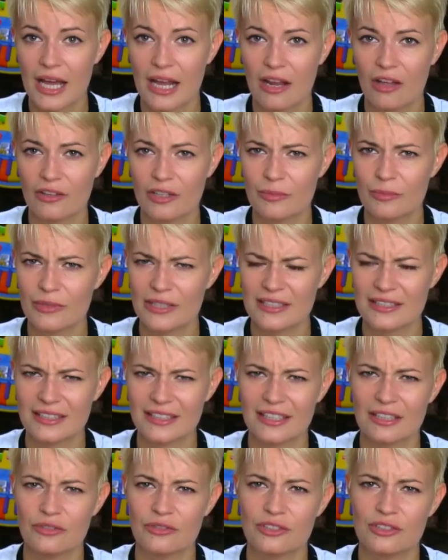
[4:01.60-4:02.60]
ale ona była z
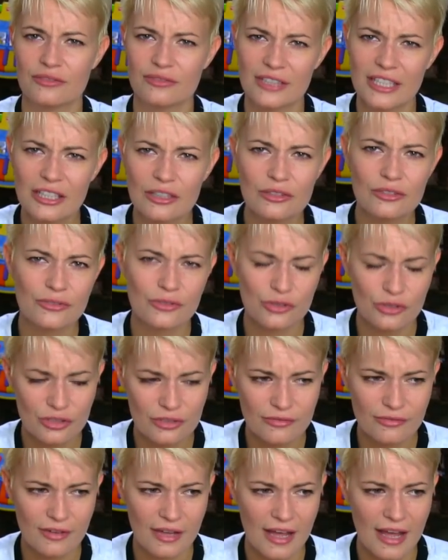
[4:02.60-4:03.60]
takiego dziwnego
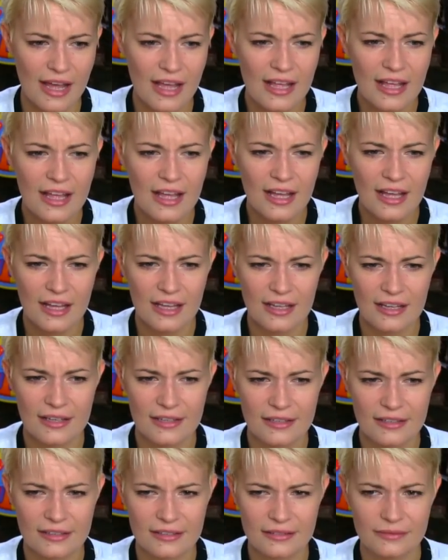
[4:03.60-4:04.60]
tworzywa
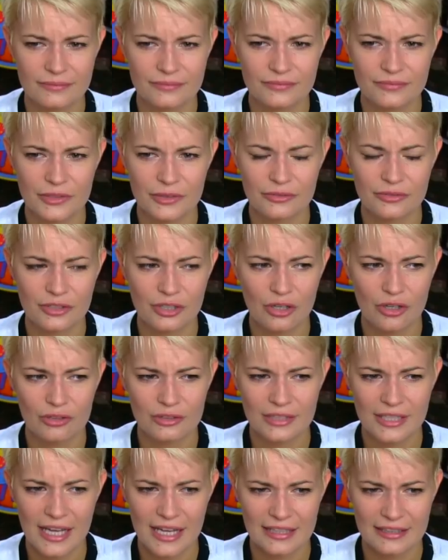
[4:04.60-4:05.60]

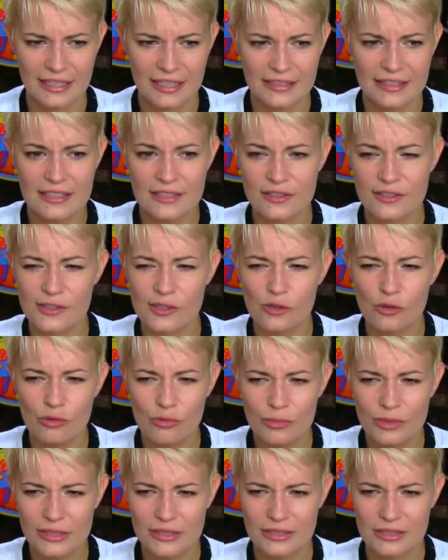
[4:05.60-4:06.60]
wykonana, nie z
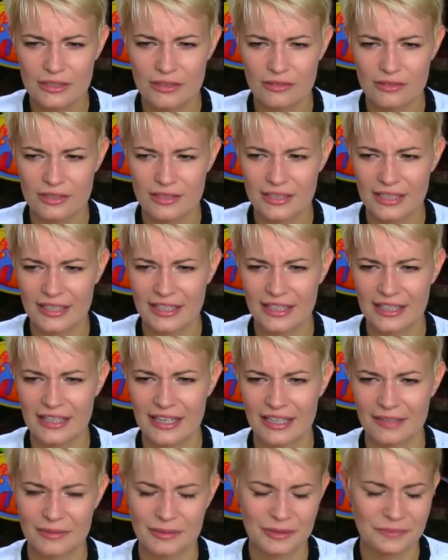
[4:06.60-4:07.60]
gumy, tylko z takiej
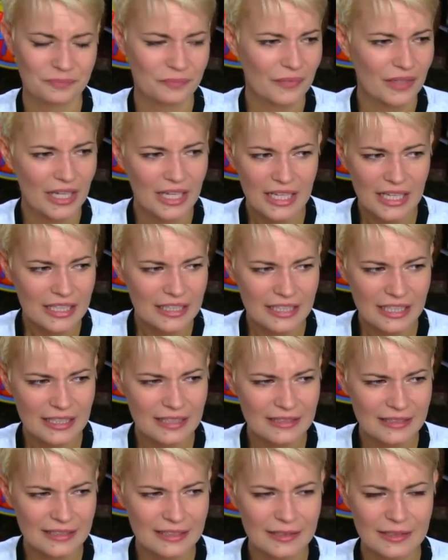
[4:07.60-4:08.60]
jakby
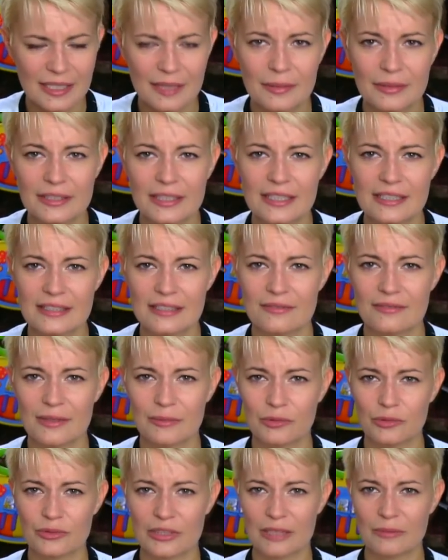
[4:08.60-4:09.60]
nie, nie chcę
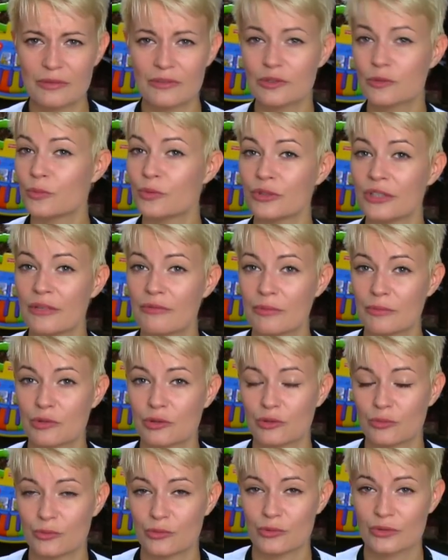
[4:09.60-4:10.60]
Wam tutaj mówić, bo nie wiem, co
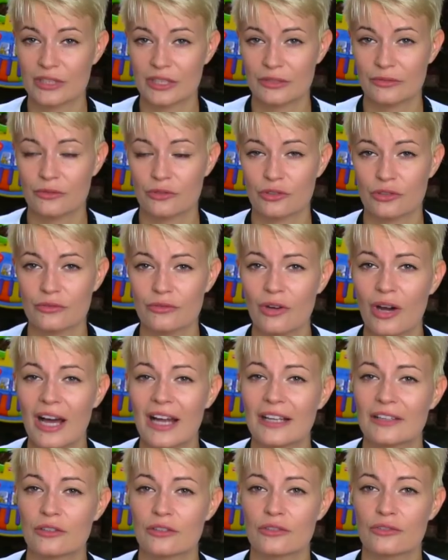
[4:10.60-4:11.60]
to było za tworzywo,
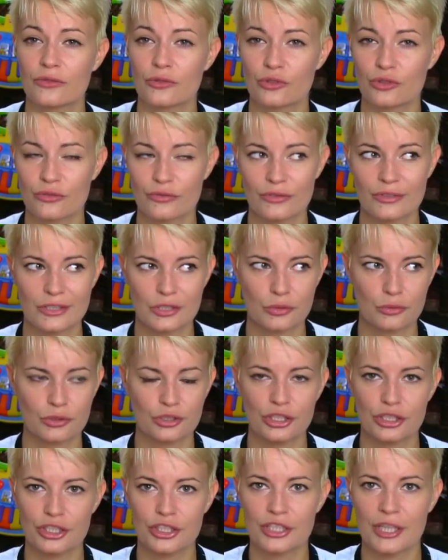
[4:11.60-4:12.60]
ale to tworzywo zaczęło
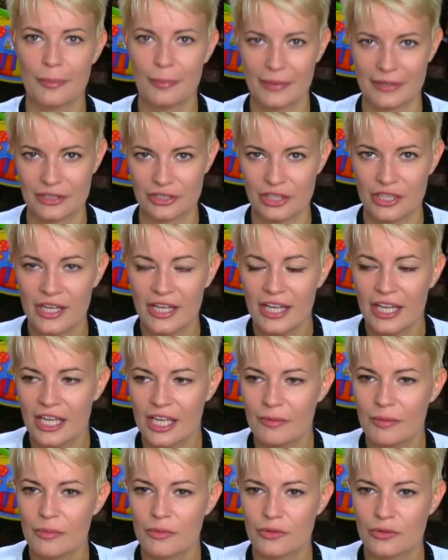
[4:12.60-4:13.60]
się siepać
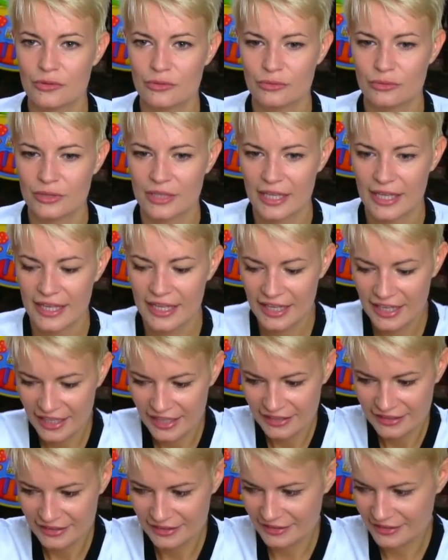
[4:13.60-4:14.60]
i po prostu te,
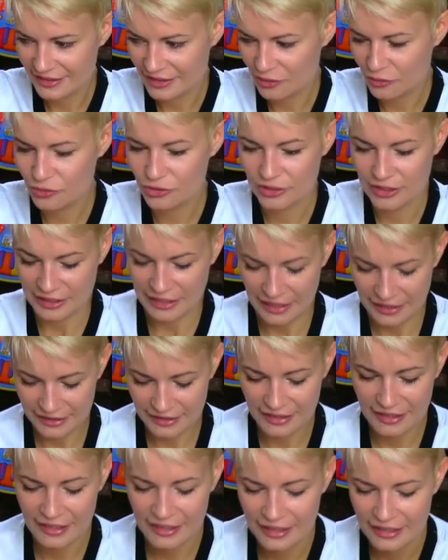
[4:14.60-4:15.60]
te, te różne
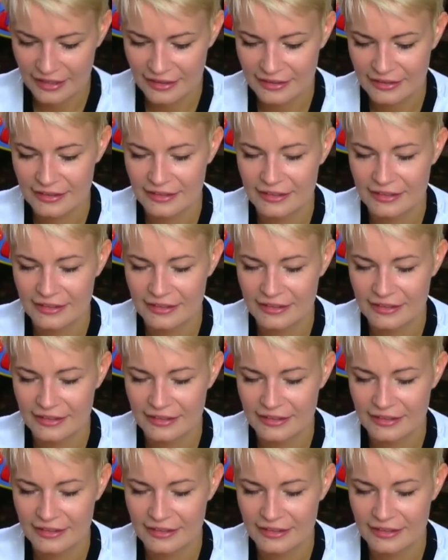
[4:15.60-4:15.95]
takie,